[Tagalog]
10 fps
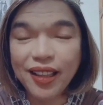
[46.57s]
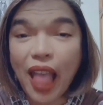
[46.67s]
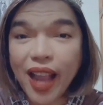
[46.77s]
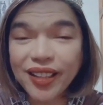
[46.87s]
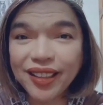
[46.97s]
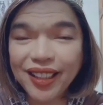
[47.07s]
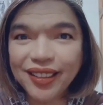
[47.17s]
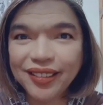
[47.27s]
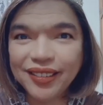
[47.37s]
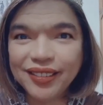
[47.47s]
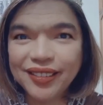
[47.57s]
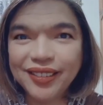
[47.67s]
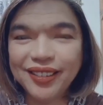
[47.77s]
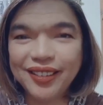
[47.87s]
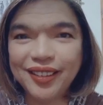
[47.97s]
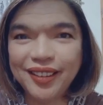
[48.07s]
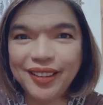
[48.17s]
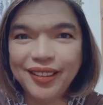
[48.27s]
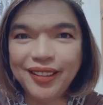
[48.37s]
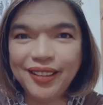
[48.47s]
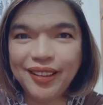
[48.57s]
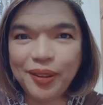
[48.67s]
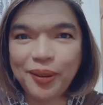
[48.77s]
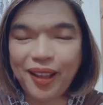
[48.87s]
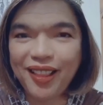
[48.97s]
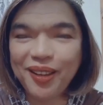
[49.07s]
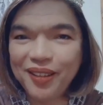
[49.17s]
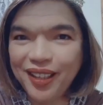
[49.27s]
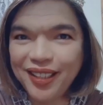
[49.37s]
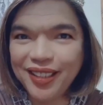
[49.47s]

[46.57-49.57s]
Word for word: 19. Yung totoo. 21.